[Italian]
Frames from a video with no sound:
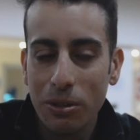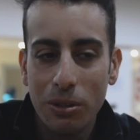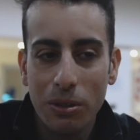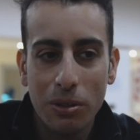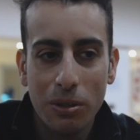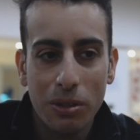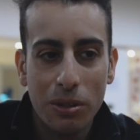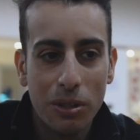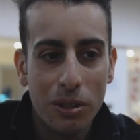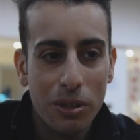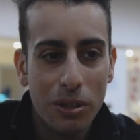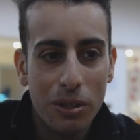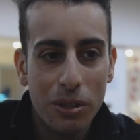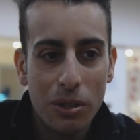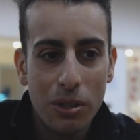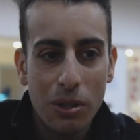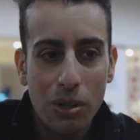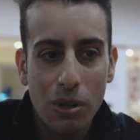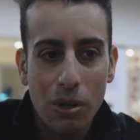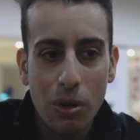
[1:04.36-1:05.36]
ho,
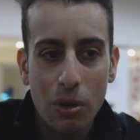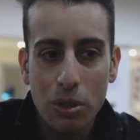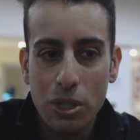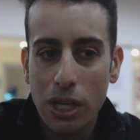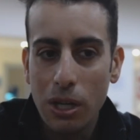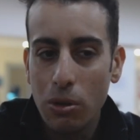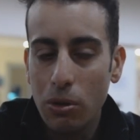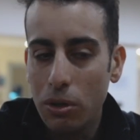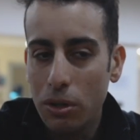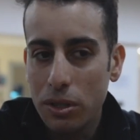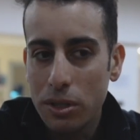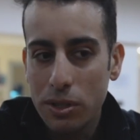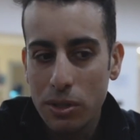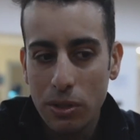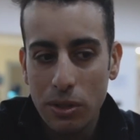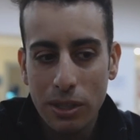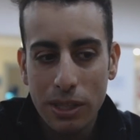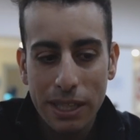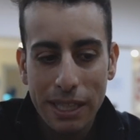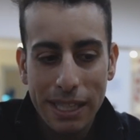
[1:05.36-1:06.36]
ho già
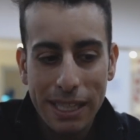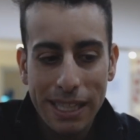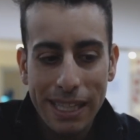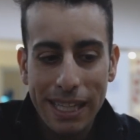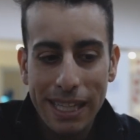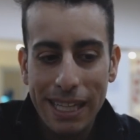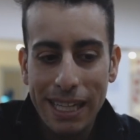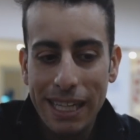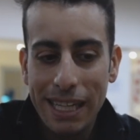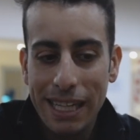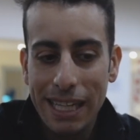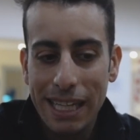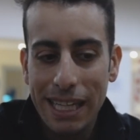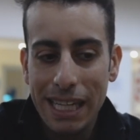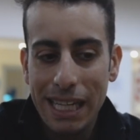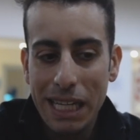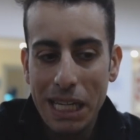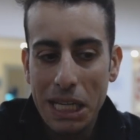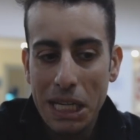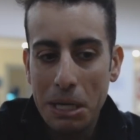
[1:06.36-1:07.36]
corso.
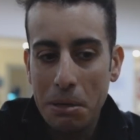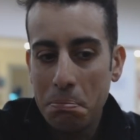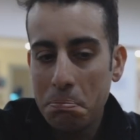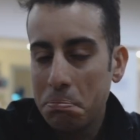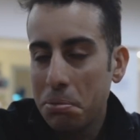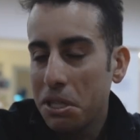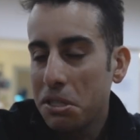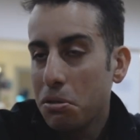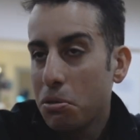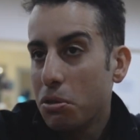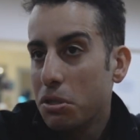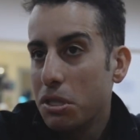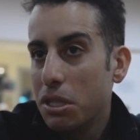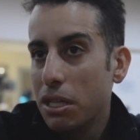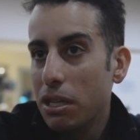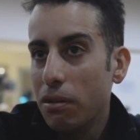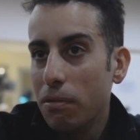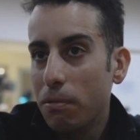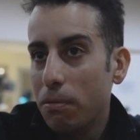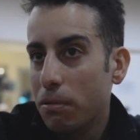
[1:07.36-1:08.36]
Eh, preso così,
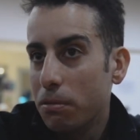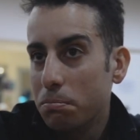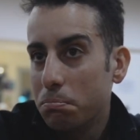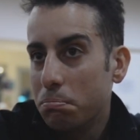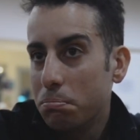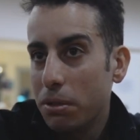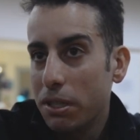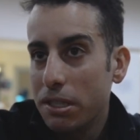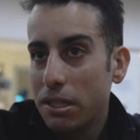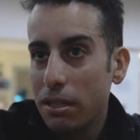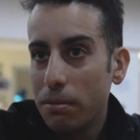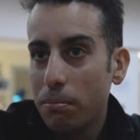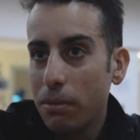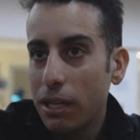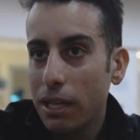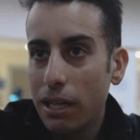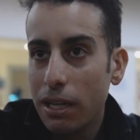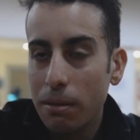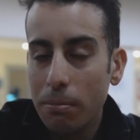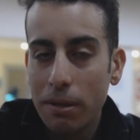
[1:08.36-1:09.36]
ho preso in
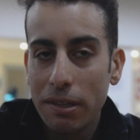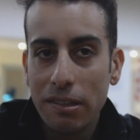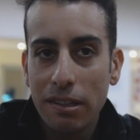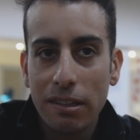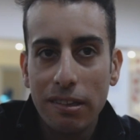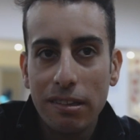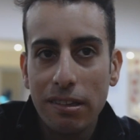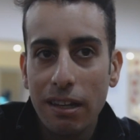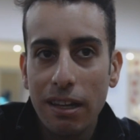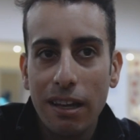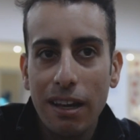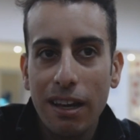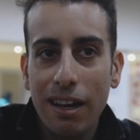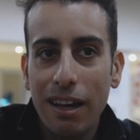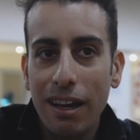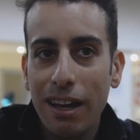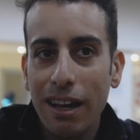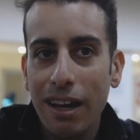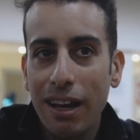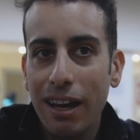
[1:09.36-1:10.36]
maniera
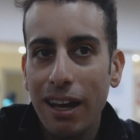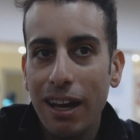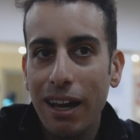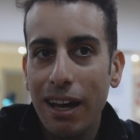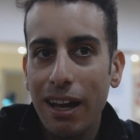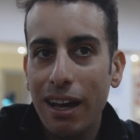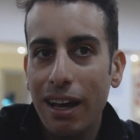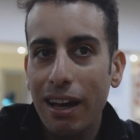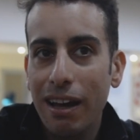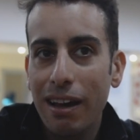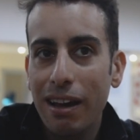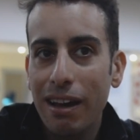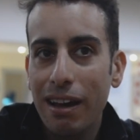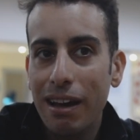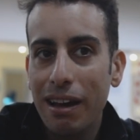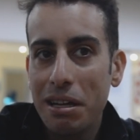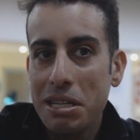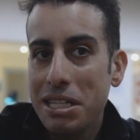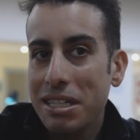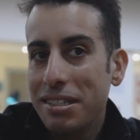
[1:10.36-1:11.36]

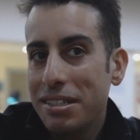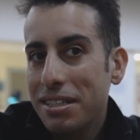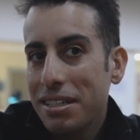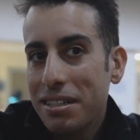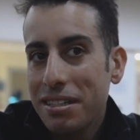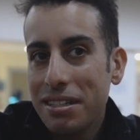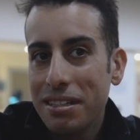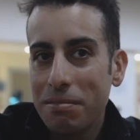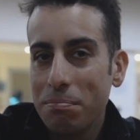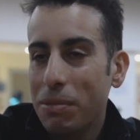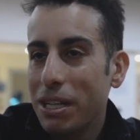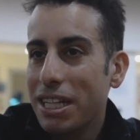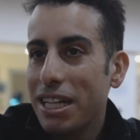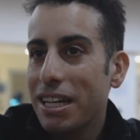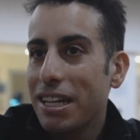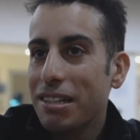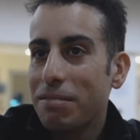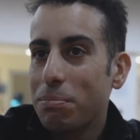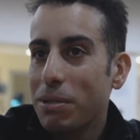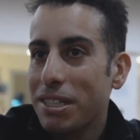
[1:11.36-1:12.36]
abbastanza easy, in
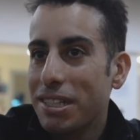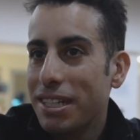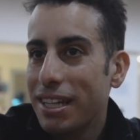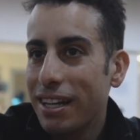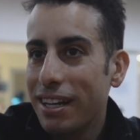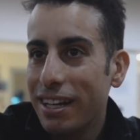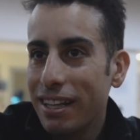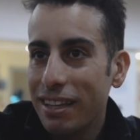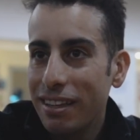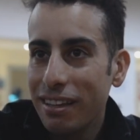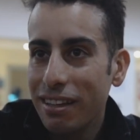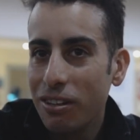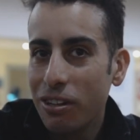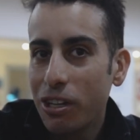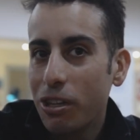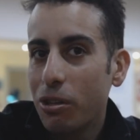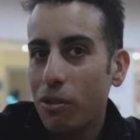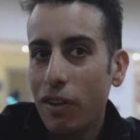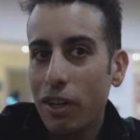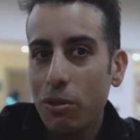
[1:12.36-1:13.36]
maniera spensierata, ho
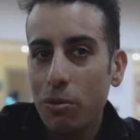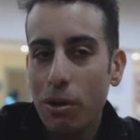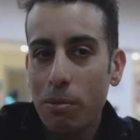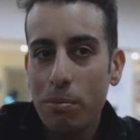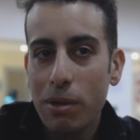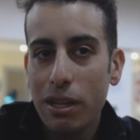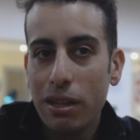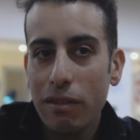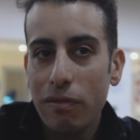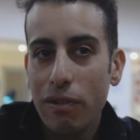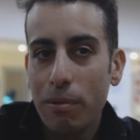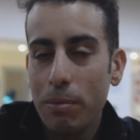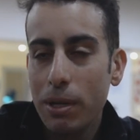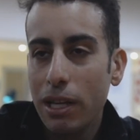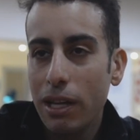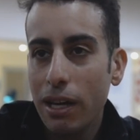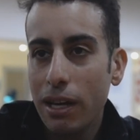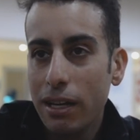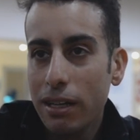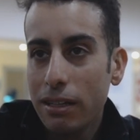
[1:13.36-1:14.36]
ritrovato un ambiente
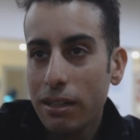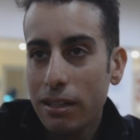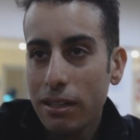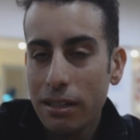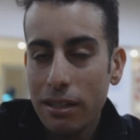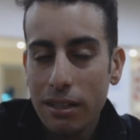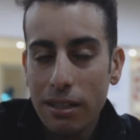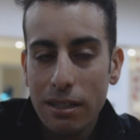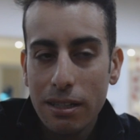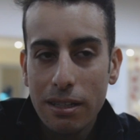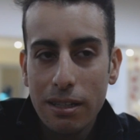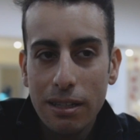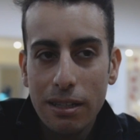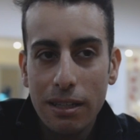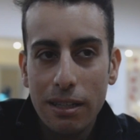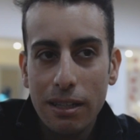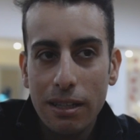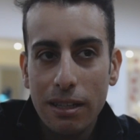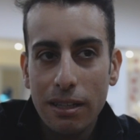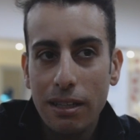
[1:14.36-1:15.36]
familiare,
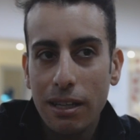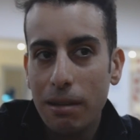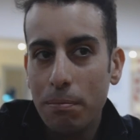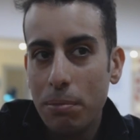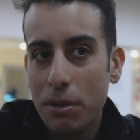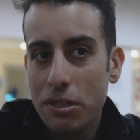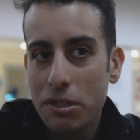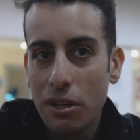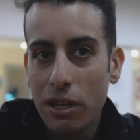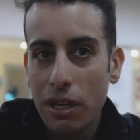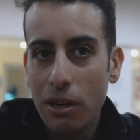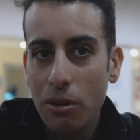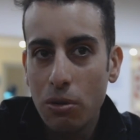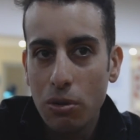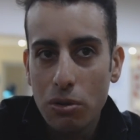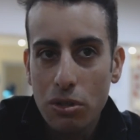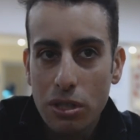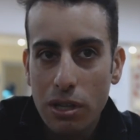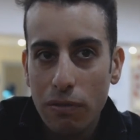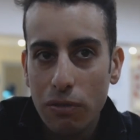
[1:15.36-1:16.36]
eh, delle persone che
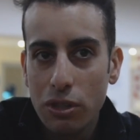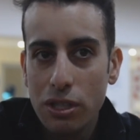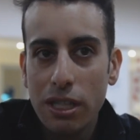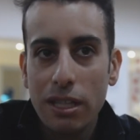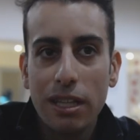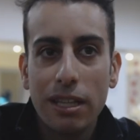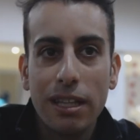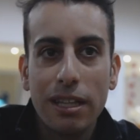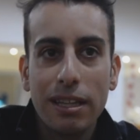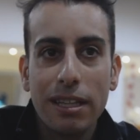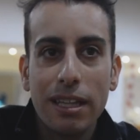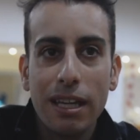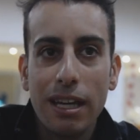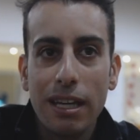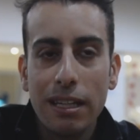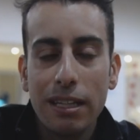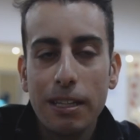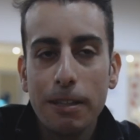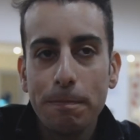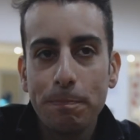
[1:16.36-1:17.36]
conoscevo già da tanti
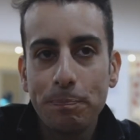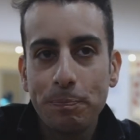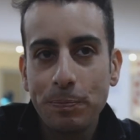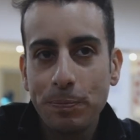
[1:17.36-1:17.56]
anni,